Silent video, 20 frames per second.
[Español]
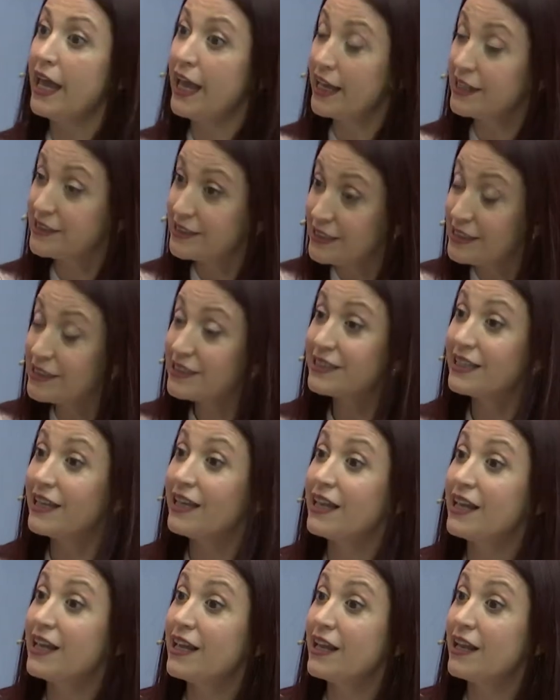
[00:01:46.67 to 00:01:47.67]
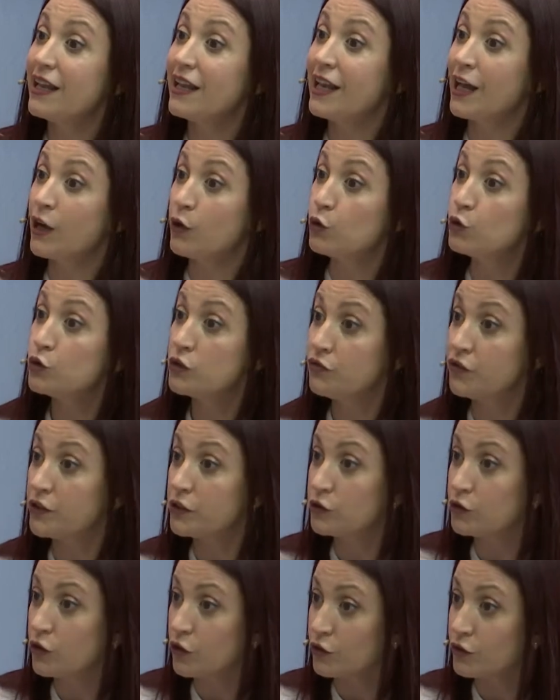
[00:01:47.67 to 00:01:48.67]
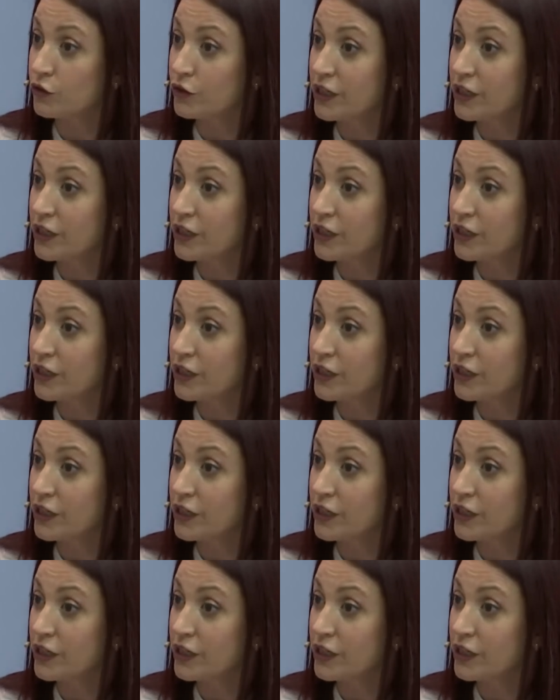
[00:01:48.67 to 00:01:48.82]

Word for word: Existe la crucifixión